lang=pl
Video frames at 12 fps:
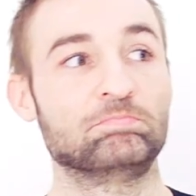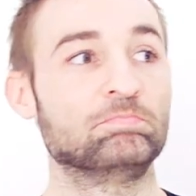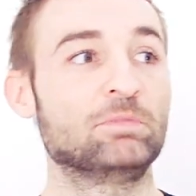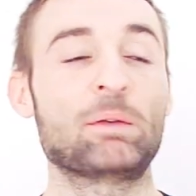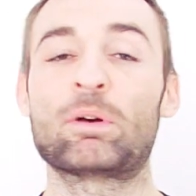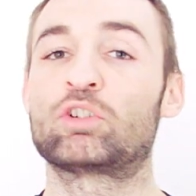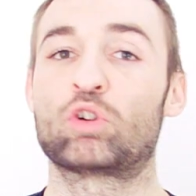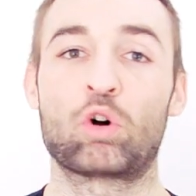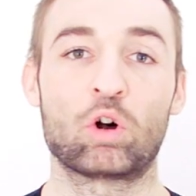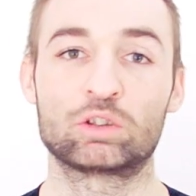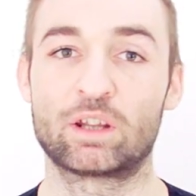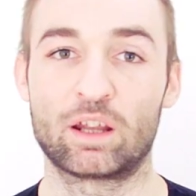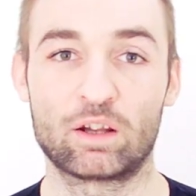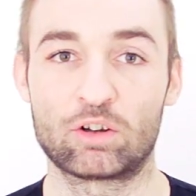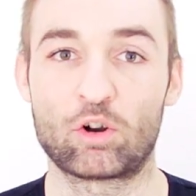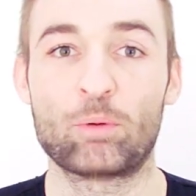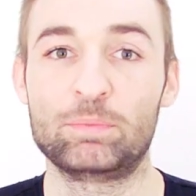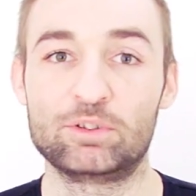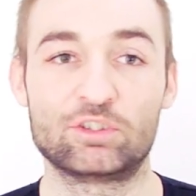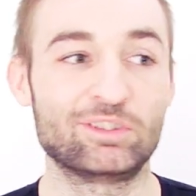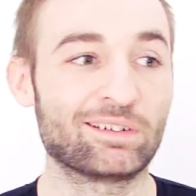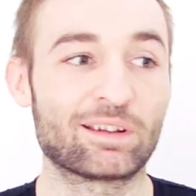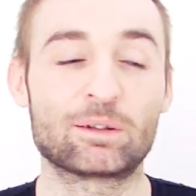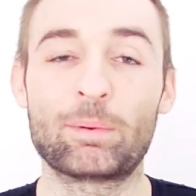nie masz ochoty robić,
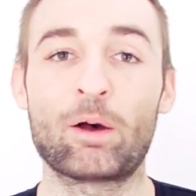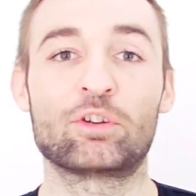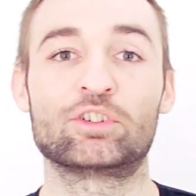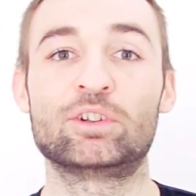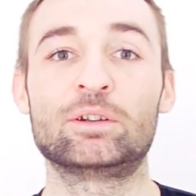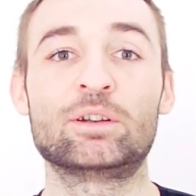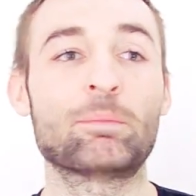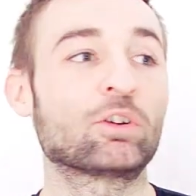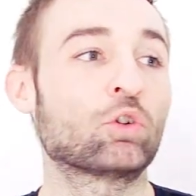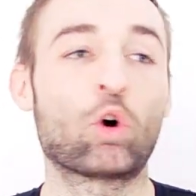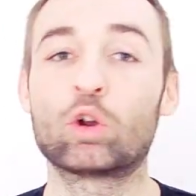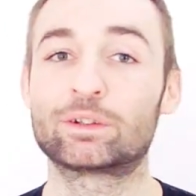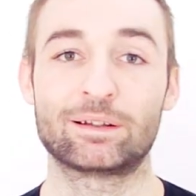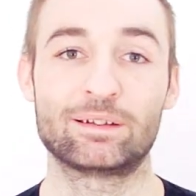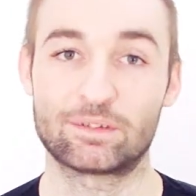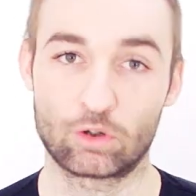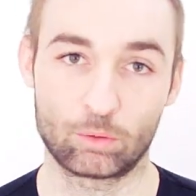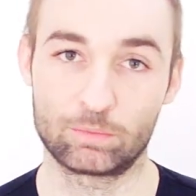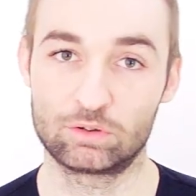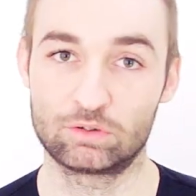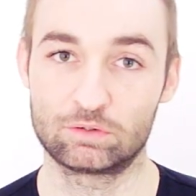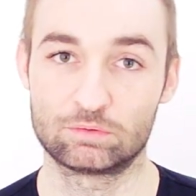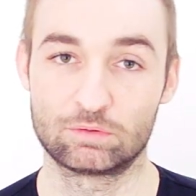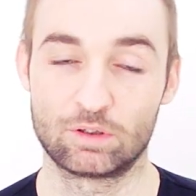nie zadbałeś, nie, nie masz ochoty nic
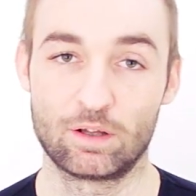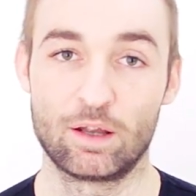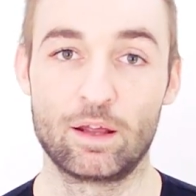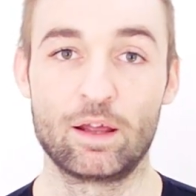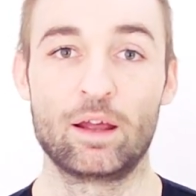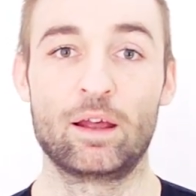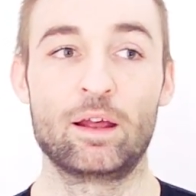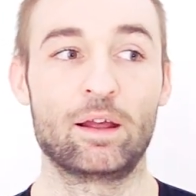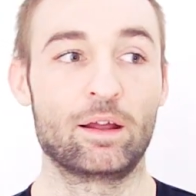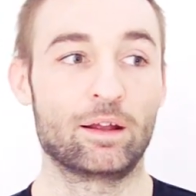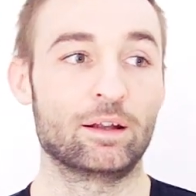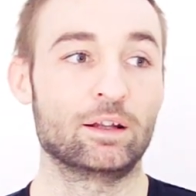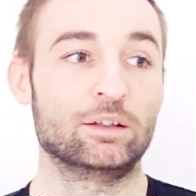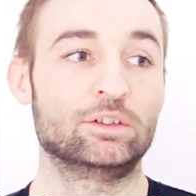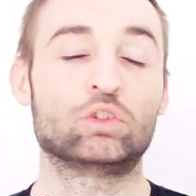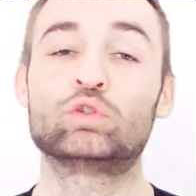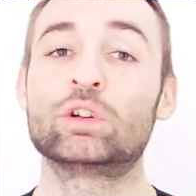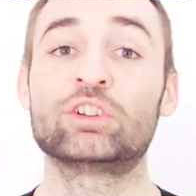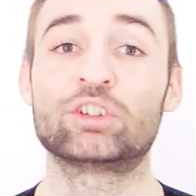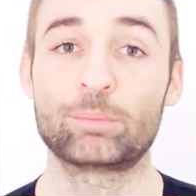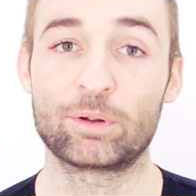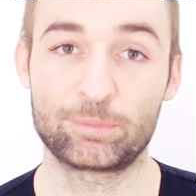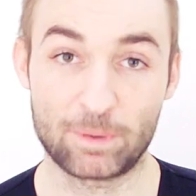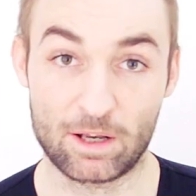robić. Nie czujesz się
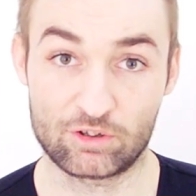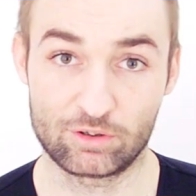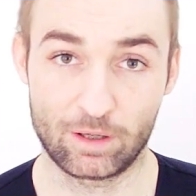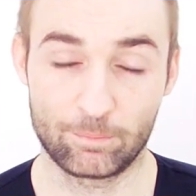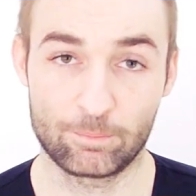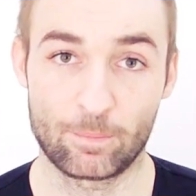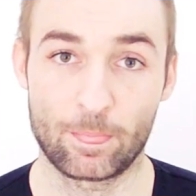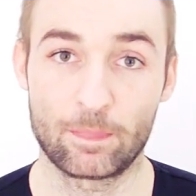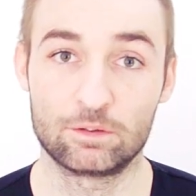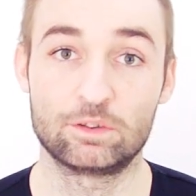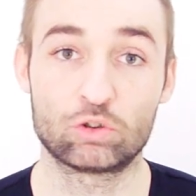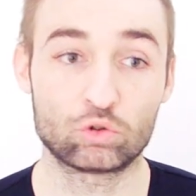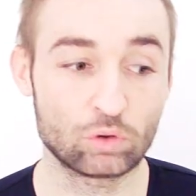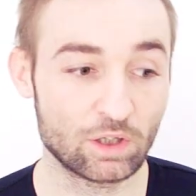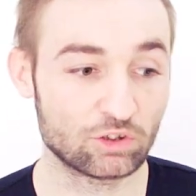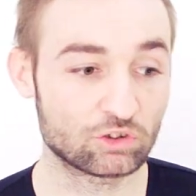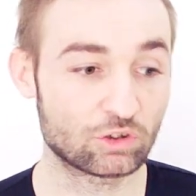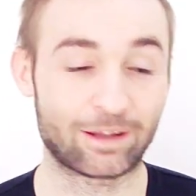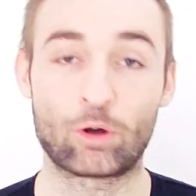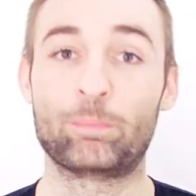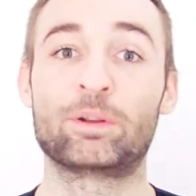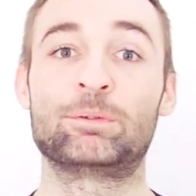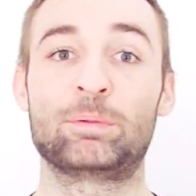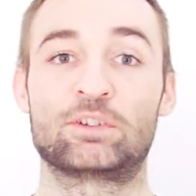bezpiecznie, nie czujesz tego
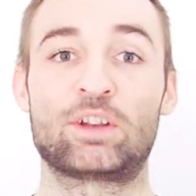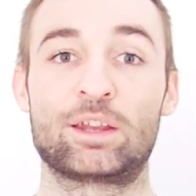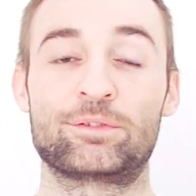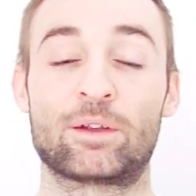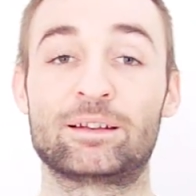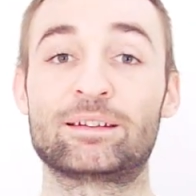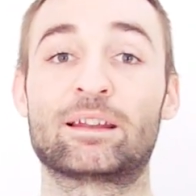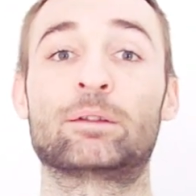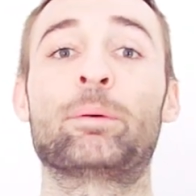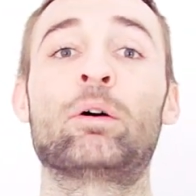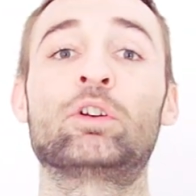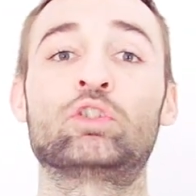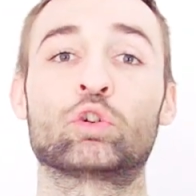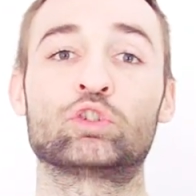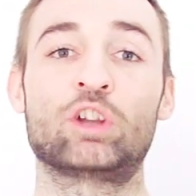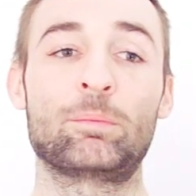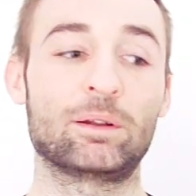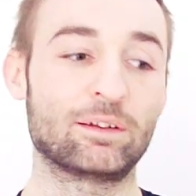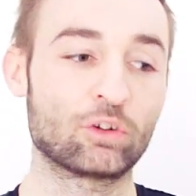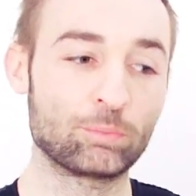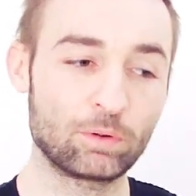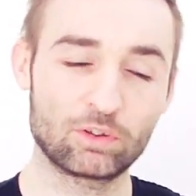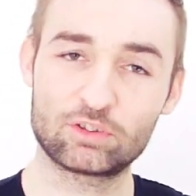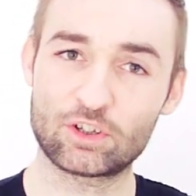bezpieczeństwa, nie zadbałeś o siebie, nie
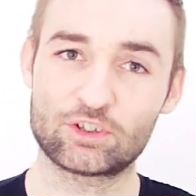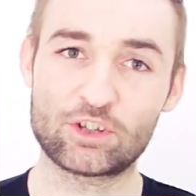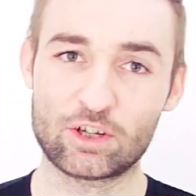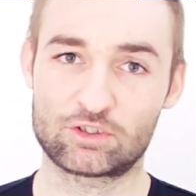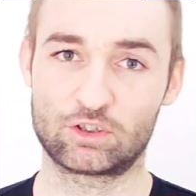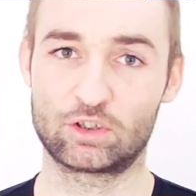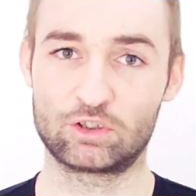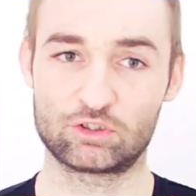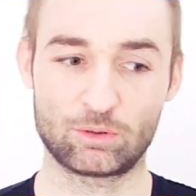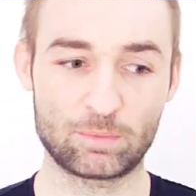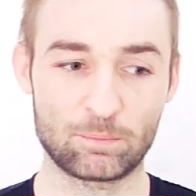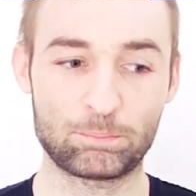zrobiłeś te rzeczy, żeby